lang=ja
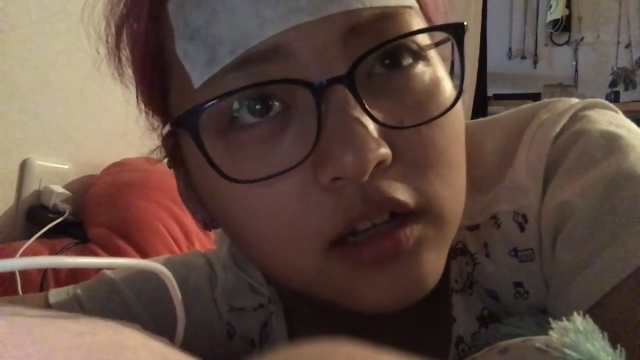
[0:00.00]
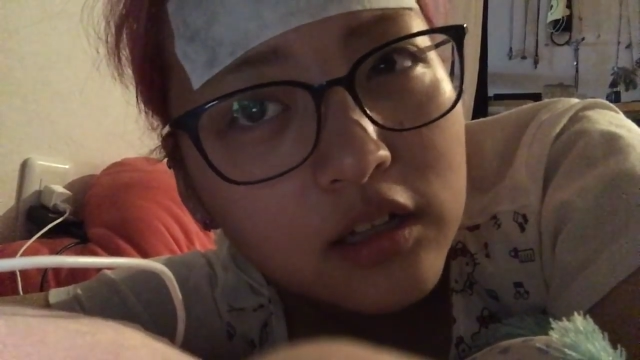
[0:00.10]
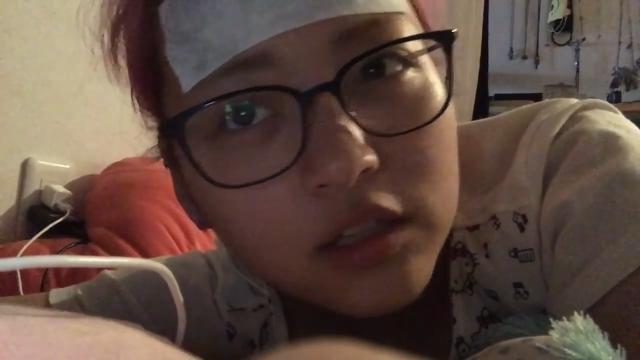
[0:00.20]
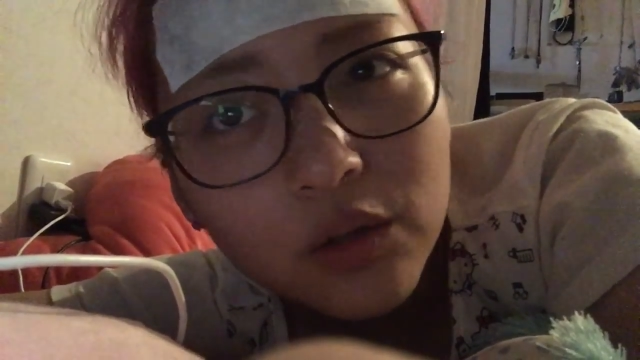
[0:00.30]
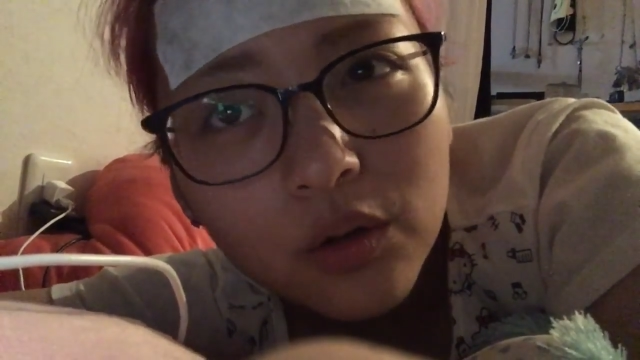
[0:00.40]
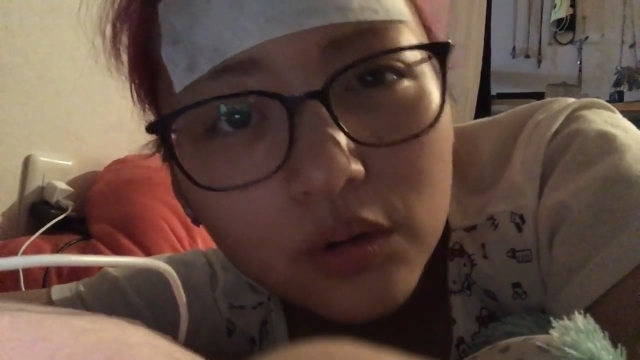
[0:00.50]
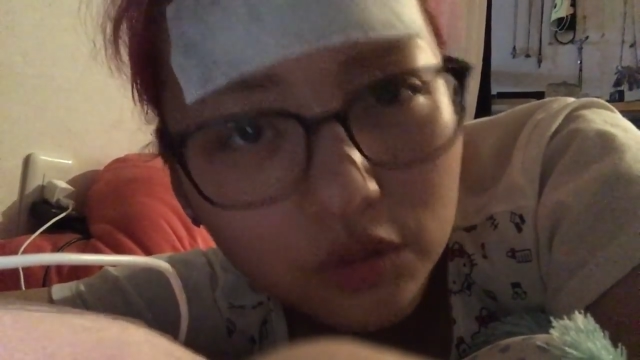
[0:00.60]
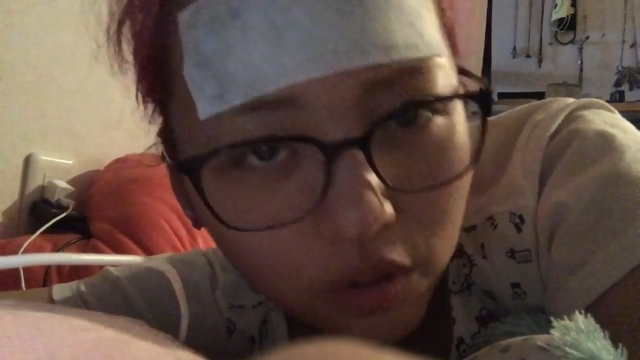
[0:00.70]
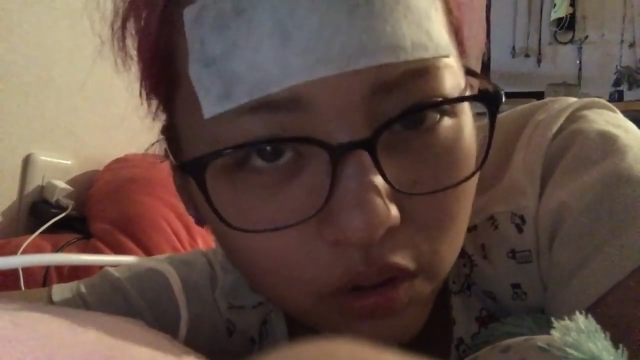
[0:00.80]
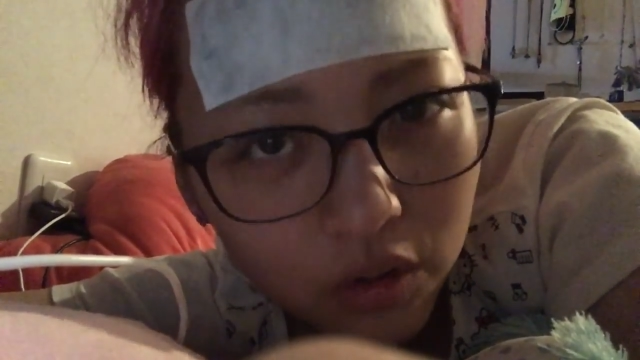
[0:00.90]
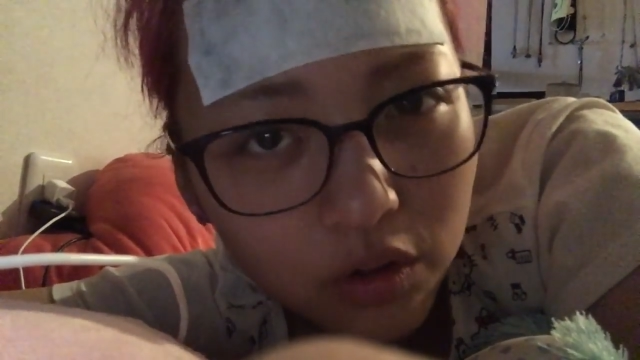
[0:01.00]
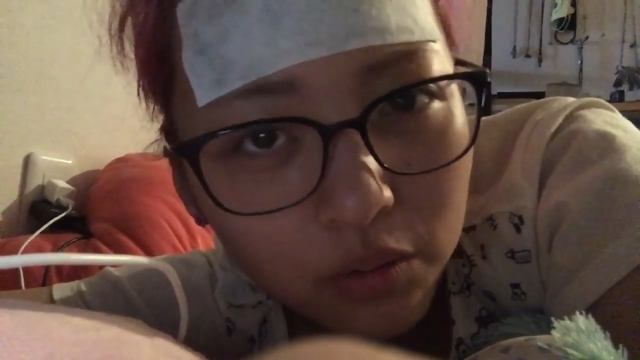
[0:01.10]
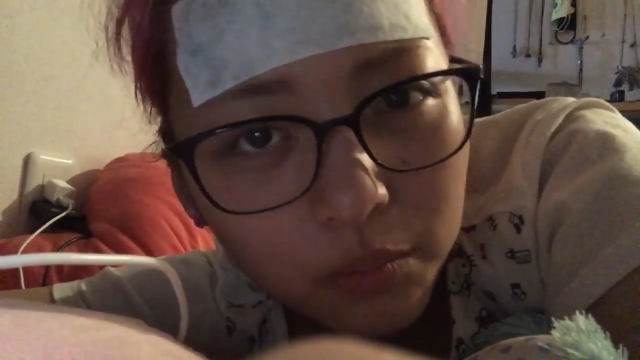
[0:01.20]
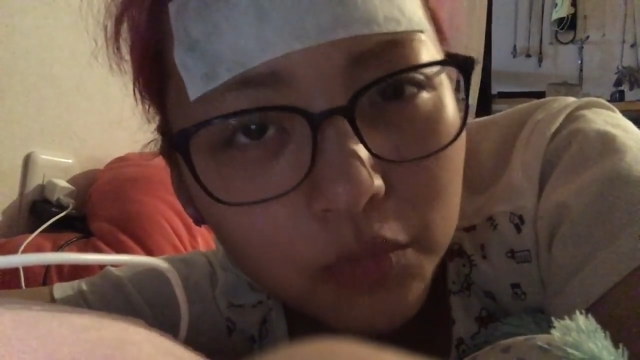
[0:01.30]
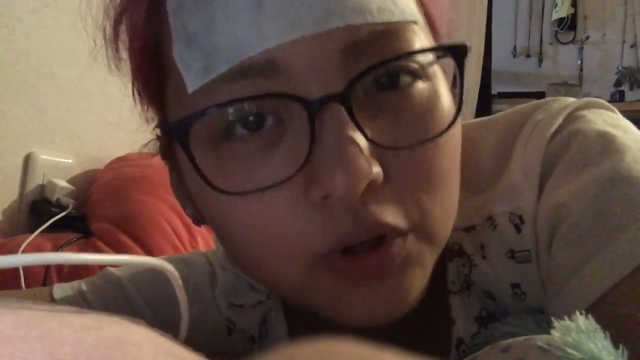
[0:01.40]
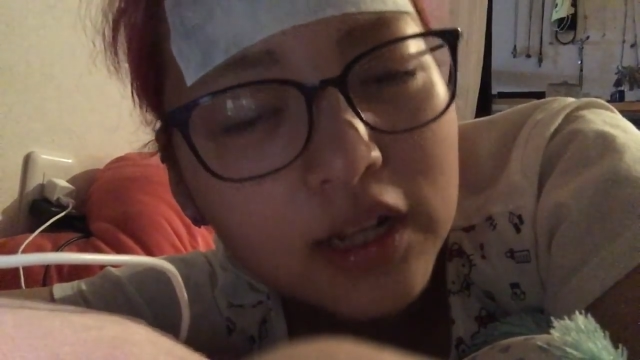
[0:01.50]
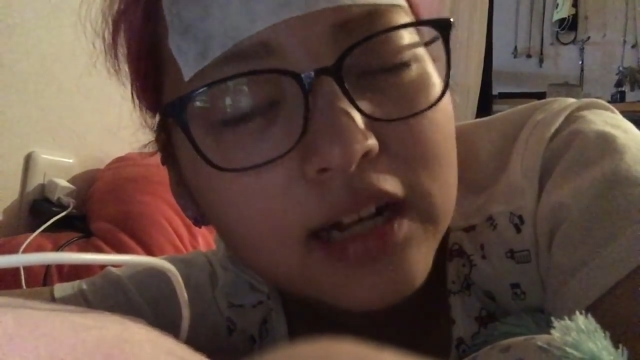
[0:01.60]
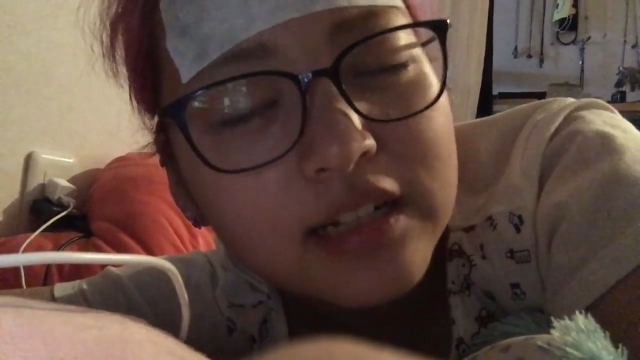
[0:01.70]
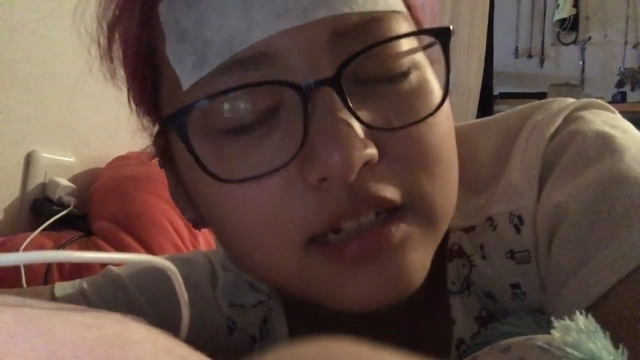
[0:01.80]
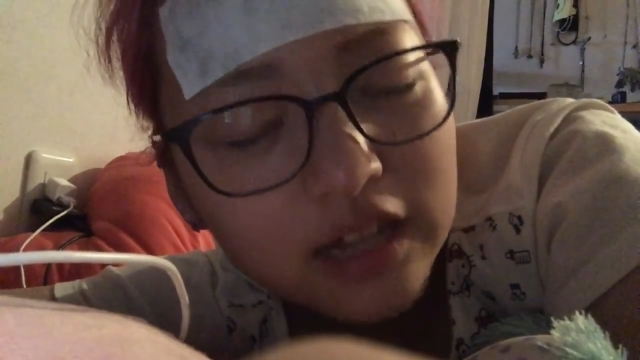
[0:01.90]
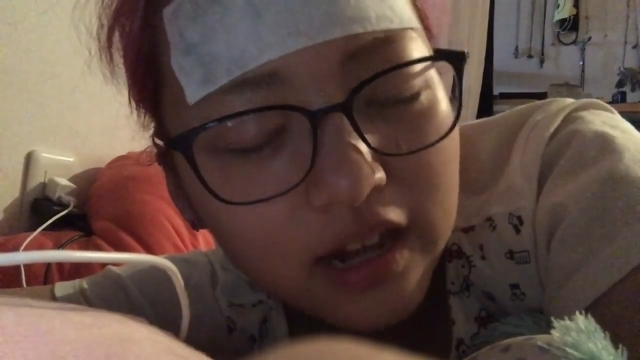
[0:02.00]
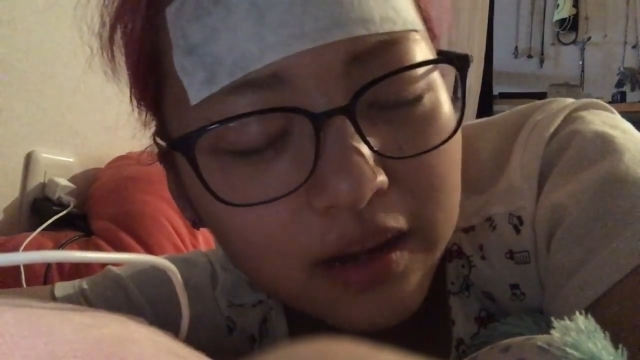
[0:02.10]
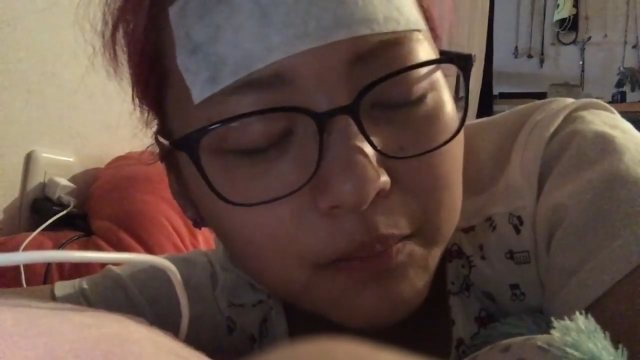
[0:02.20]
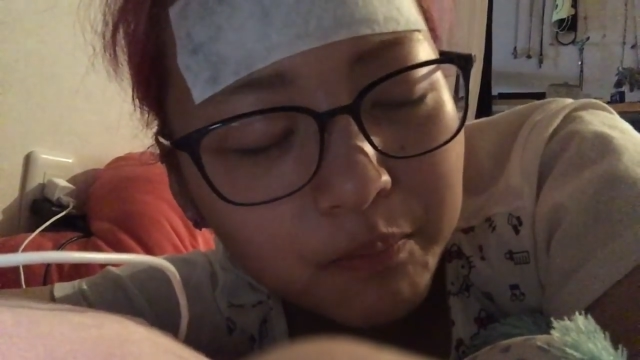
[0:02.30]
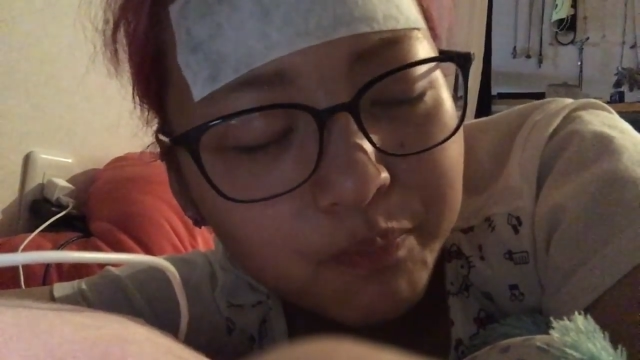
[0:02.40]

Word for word: 昨日の森ラジで